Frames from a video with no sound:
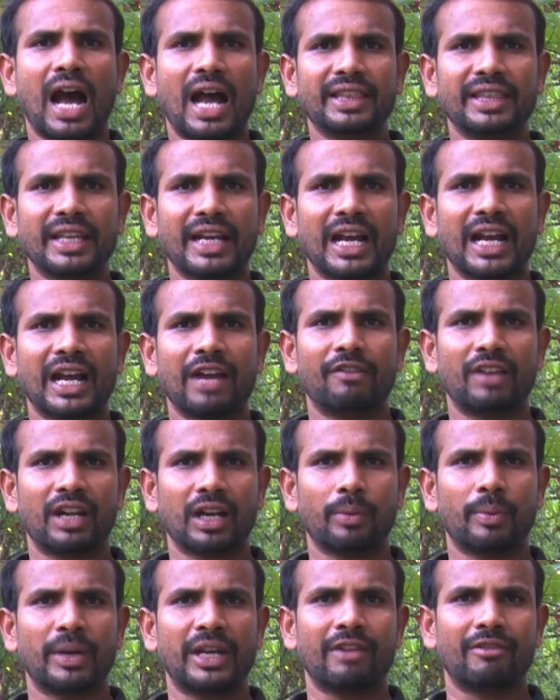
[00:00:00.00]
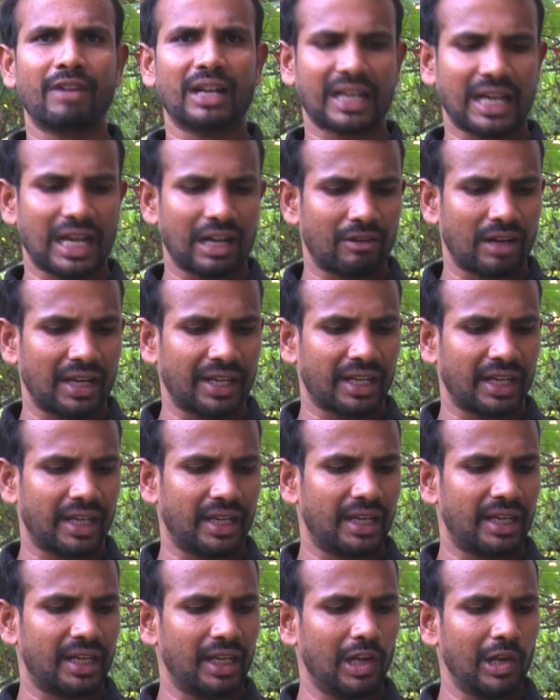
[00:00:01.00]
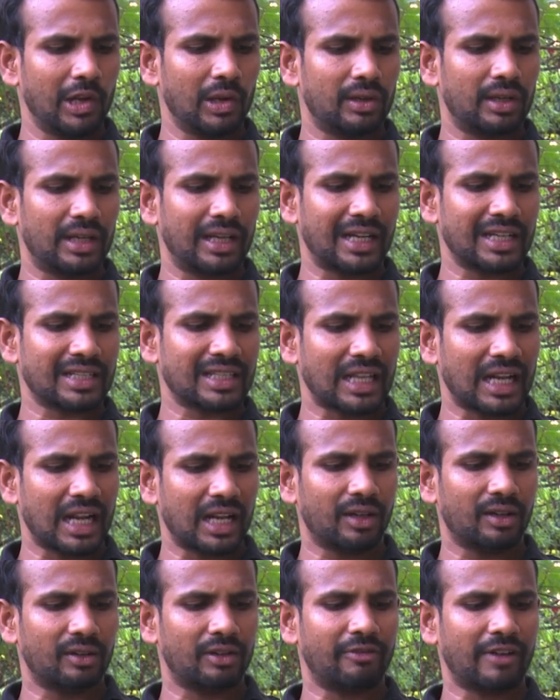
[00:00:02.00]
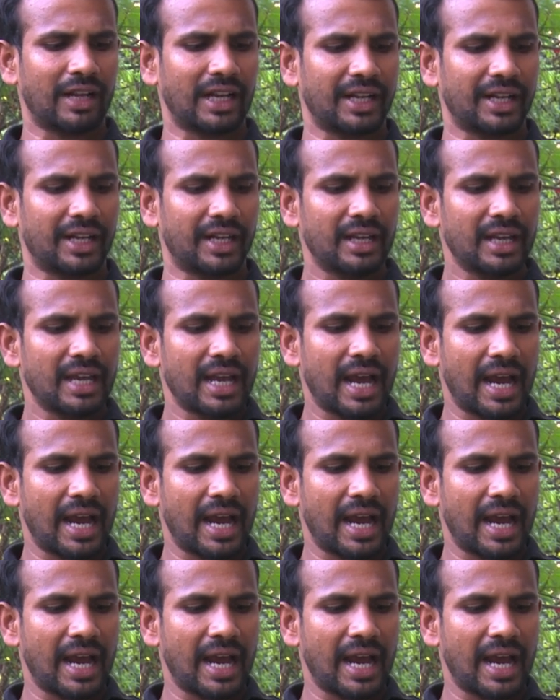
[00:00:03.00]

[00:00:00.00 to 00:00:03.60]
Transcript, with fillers: ఆర్థికంగా వెనకబడిన వర్గాల వారికి ఇల్లు ఇళ్ల స్థలాలు ఇవ్వాలని